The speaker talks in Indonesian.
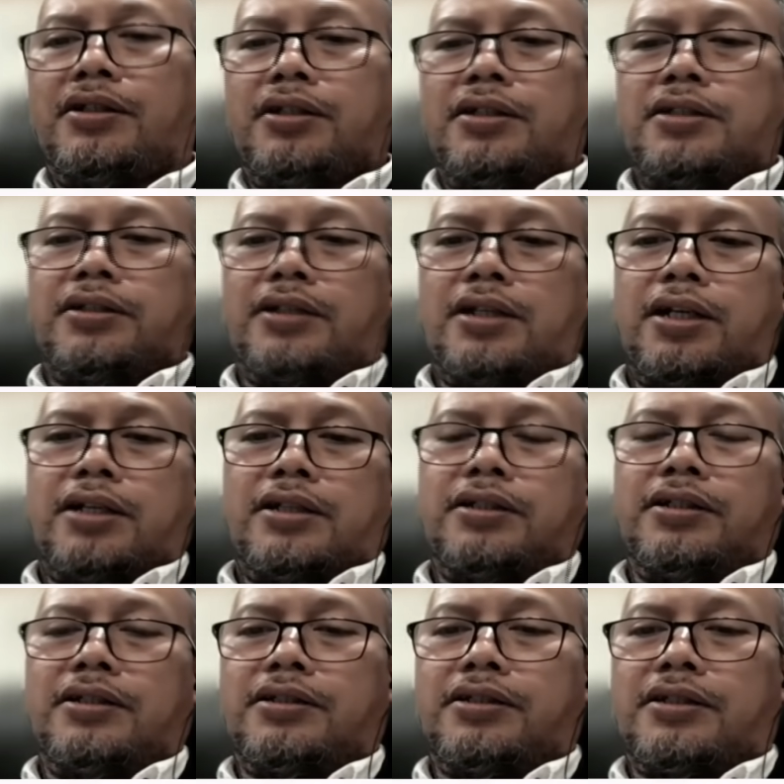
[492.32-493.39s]
sekali lagi
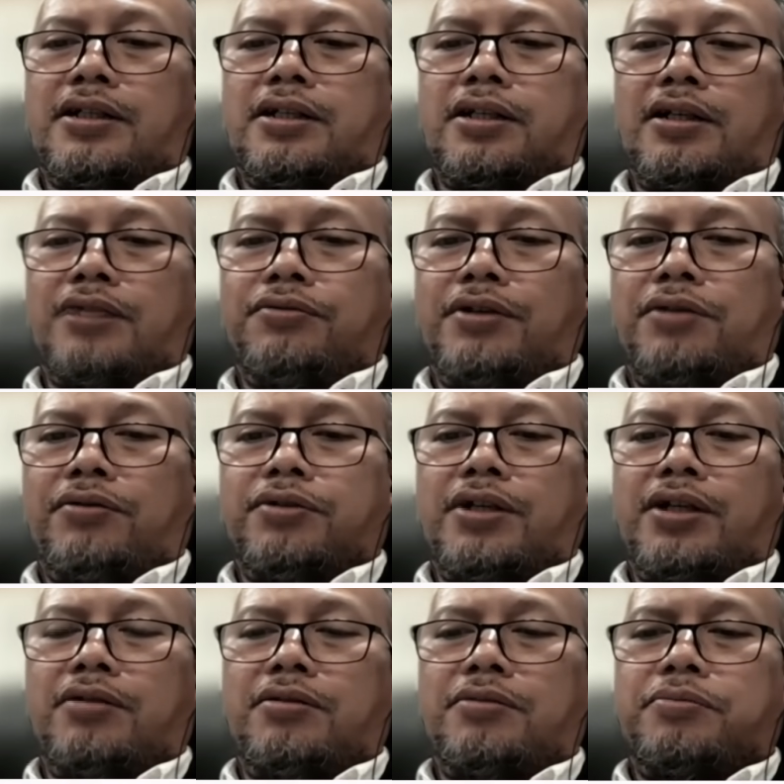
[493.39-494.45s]
secara undang-undang
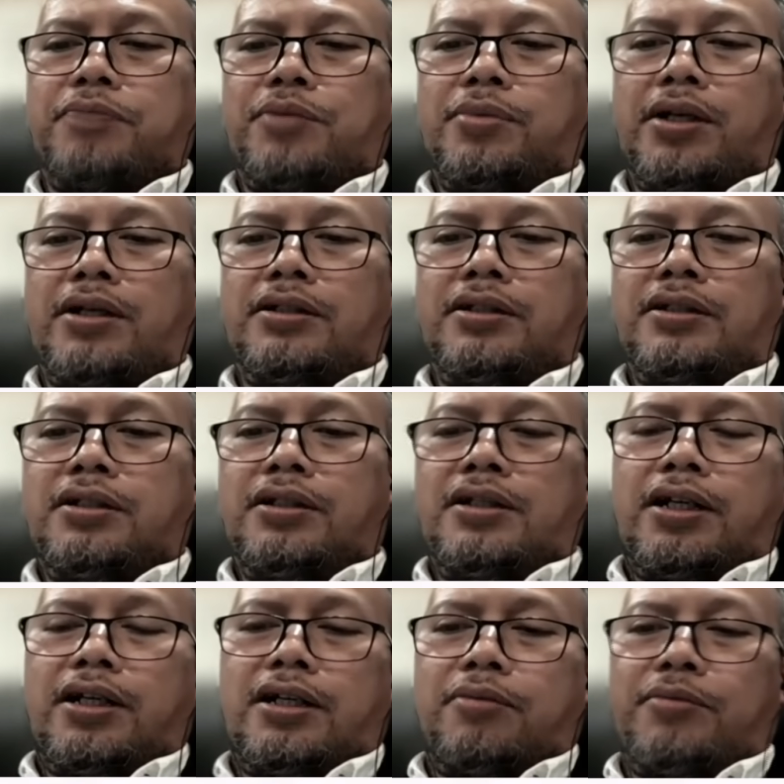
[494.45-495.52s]
memang
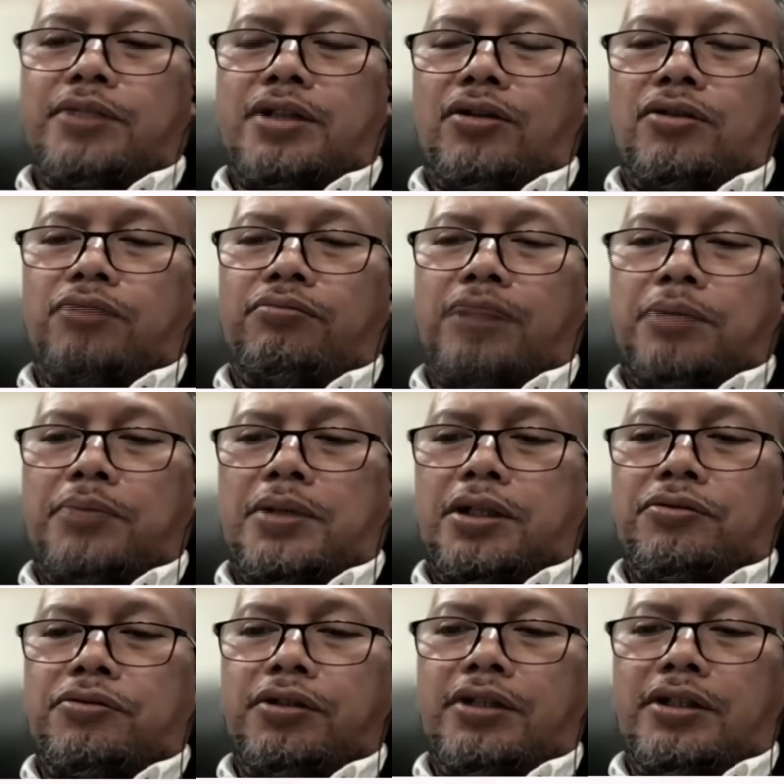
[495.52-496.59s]
karena menyangkut public
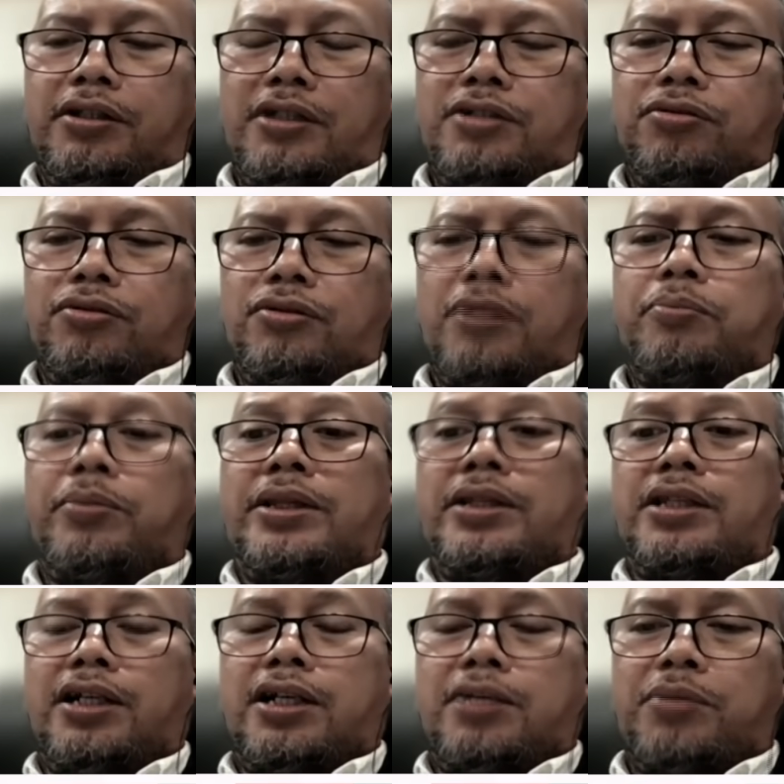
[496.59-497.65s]
utilities untuk
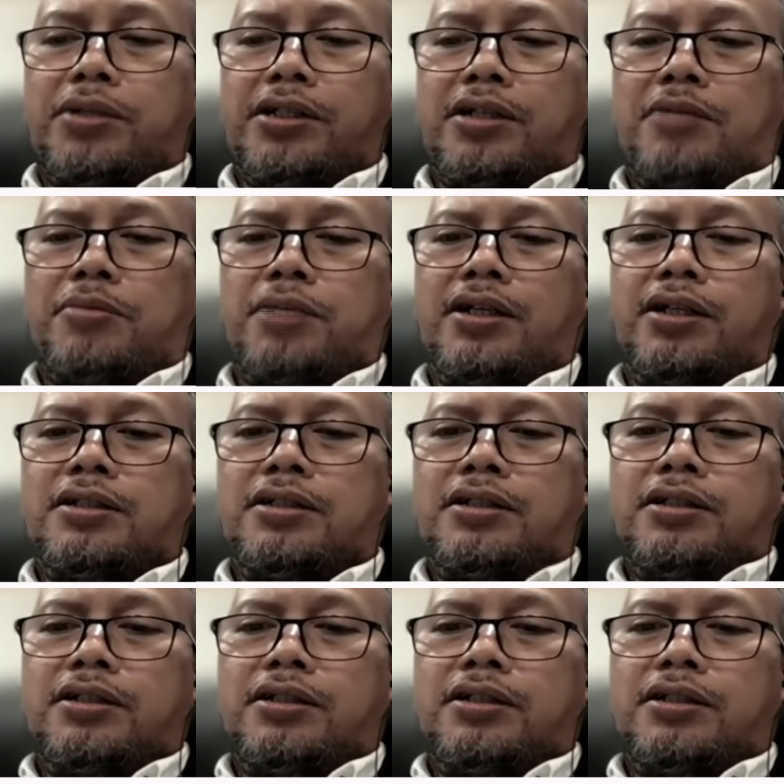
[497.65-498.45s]
kepentingan bersama